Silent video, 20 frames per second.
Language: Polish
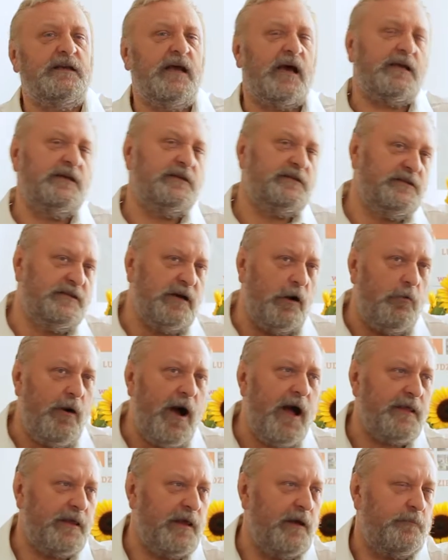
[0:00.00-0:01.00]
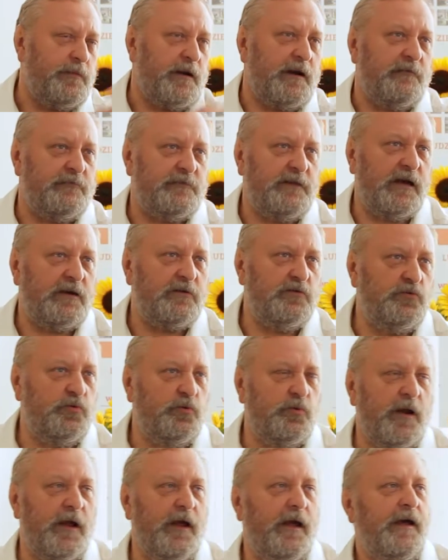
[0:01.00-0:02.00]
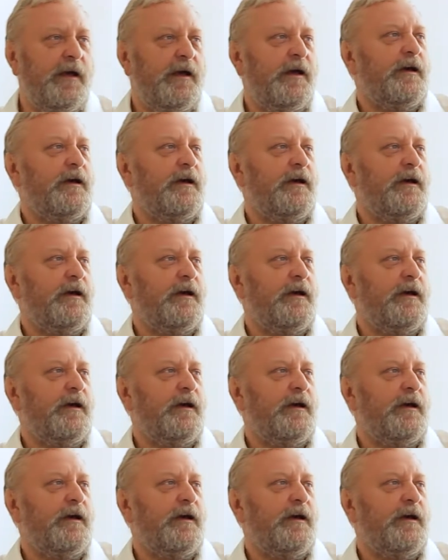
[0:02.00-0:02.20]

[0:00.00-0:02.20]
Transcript: jakieś działania, prawda, które,